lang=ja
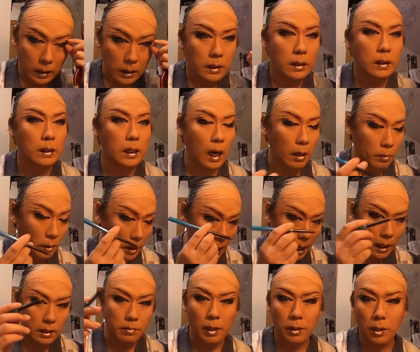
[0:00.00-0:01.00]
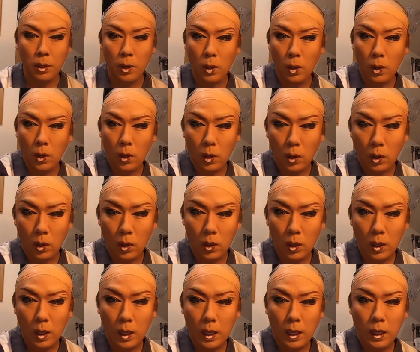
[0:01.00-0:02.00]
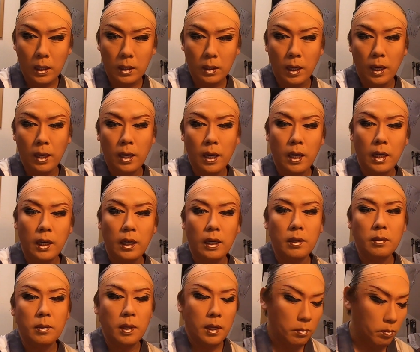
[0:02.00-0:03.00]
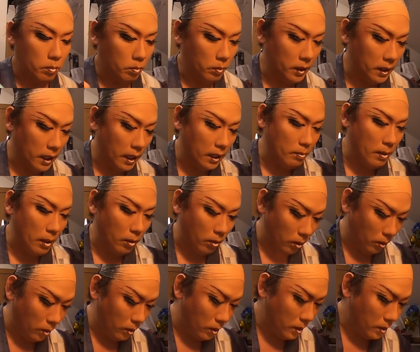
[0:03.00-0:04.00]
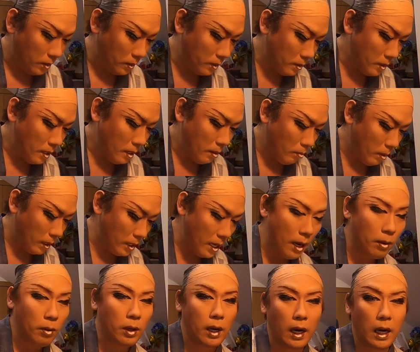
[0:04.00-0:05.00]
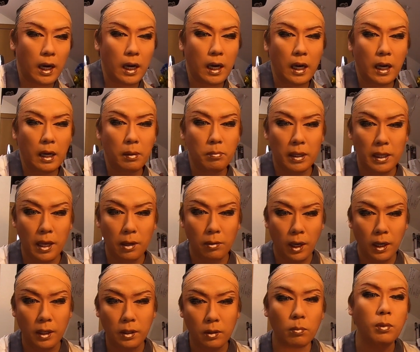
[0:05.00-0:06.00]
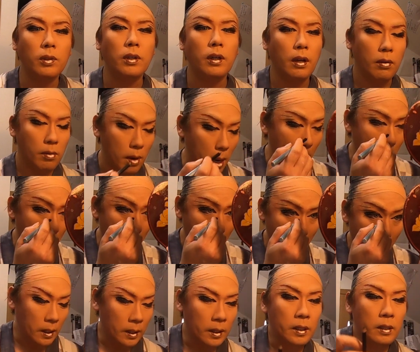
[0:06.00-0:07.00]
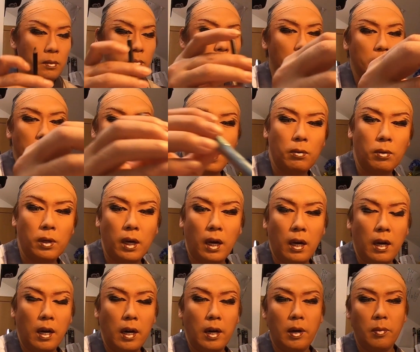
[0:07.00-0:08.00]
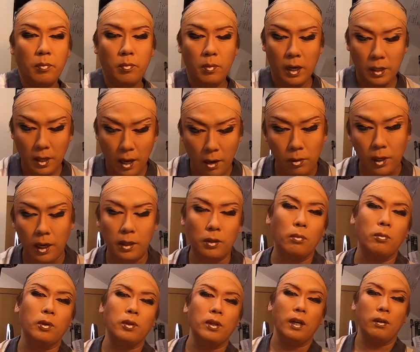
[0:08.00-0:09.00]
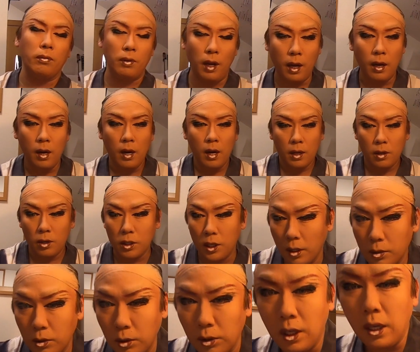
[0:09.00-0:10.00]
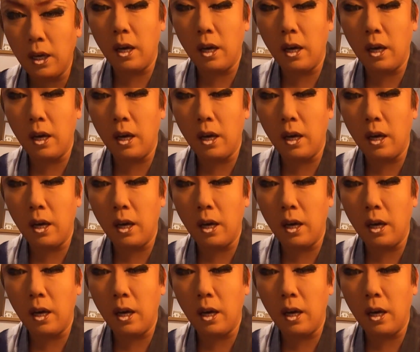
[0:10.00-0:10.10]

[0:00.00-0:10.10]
さあ、みんな始まるよーって、みんな今頃、まだやろか、まだやろかいと思ってないのね。まだやろか、まだやろかいと思ってないのね。よっしゃ、ちょっと着